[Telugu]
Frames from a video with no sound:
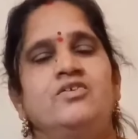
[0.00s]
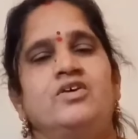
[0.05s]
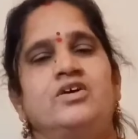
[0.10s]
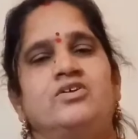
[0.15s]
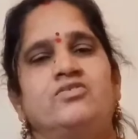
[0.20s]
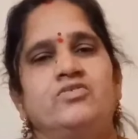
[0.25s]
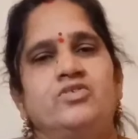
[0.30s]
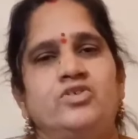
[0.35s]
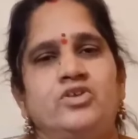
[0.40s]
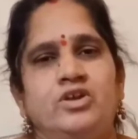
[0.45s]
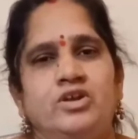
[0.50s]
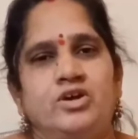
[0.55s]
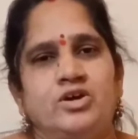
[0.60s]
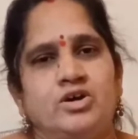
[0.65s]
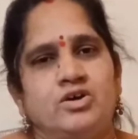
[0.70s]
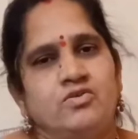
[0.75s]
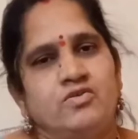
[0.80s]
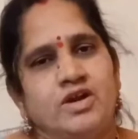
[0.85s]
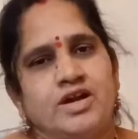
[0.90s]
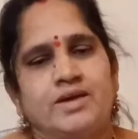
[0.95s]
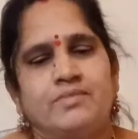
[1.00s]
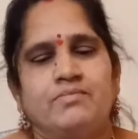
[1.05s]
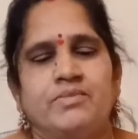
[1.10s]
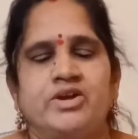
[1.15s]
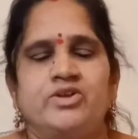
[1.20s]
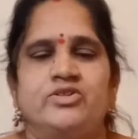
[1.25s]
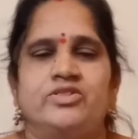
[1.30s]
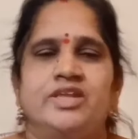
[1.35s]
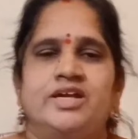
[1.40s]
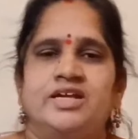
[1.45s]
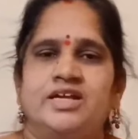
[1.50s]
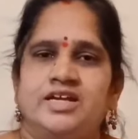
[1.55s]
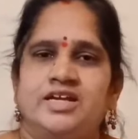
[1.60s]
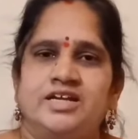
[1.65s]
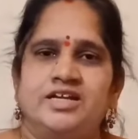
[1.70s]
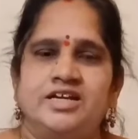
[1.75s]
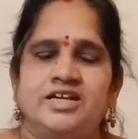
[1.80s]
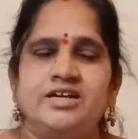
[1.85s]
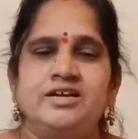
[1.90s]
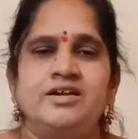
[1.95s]
ఒక ఊర్లో ఒక అమ్మాయి
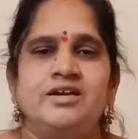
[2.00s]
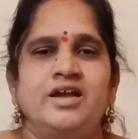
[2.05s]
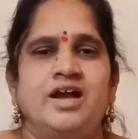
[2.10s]
ఉందంటండి